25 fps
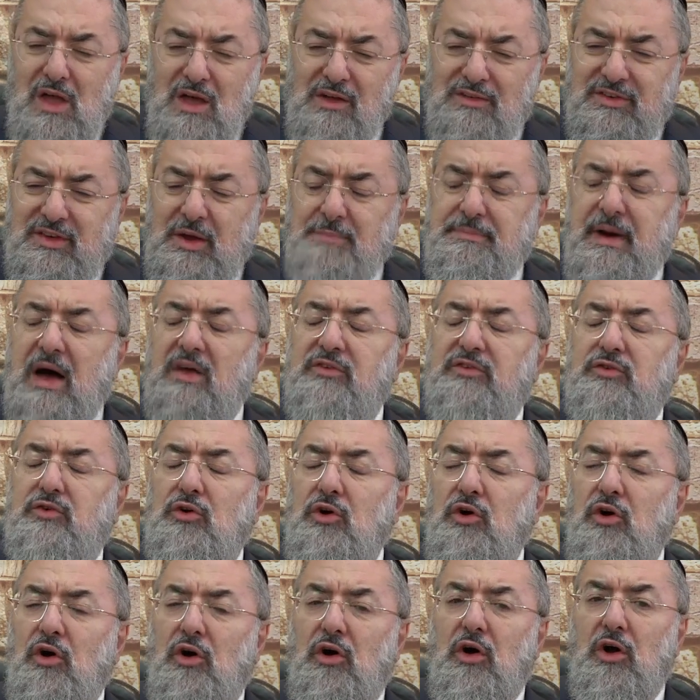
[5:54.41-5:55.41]
C'est parce
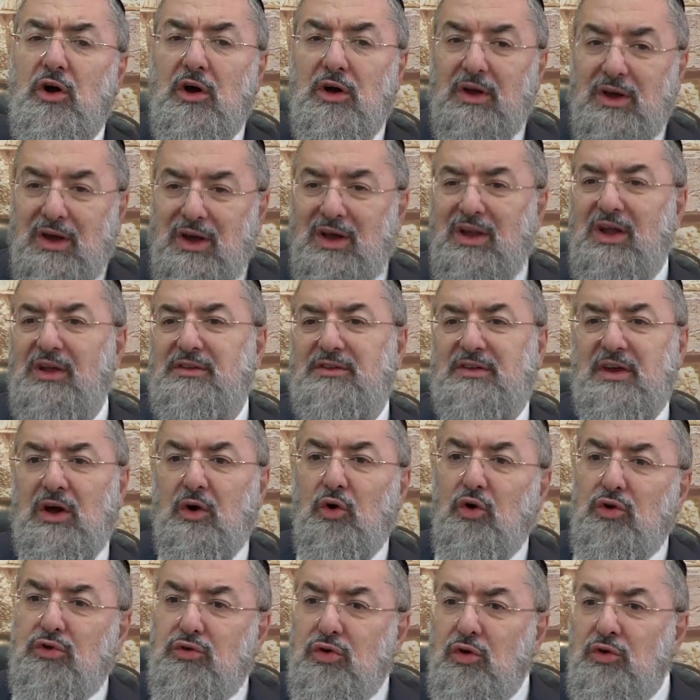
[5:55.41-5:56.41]
que il était
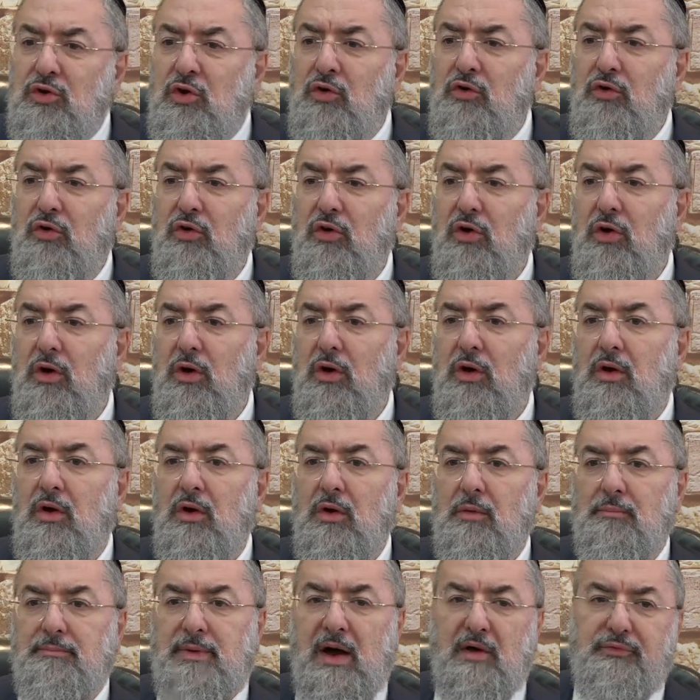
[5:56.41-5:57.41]
retenu
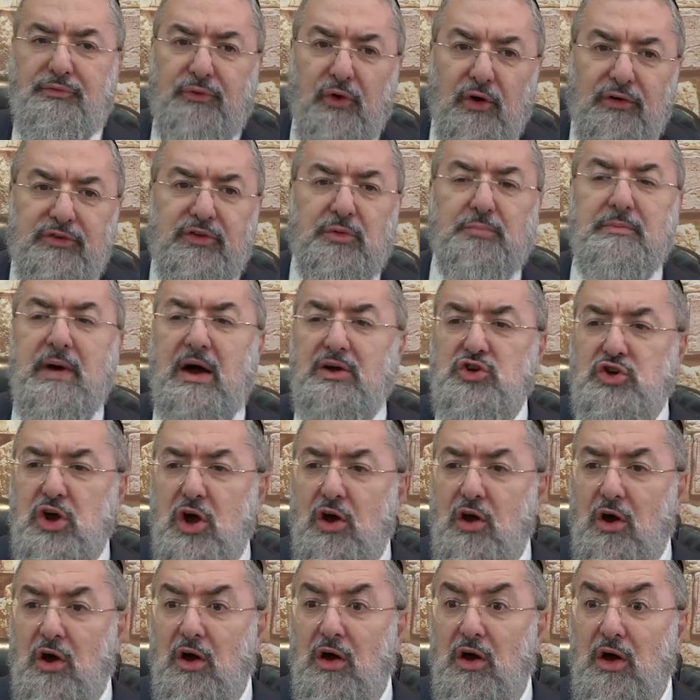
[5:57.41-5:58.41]
par force
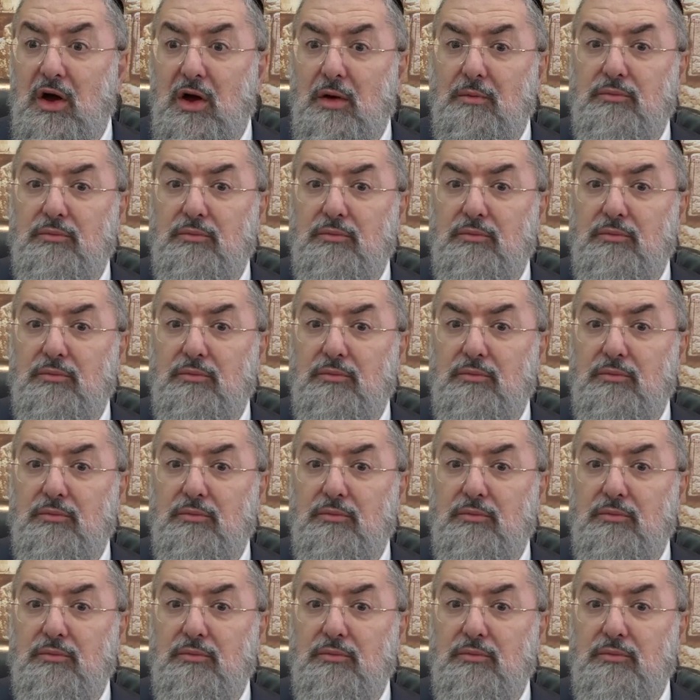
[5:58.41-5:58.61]
majeure.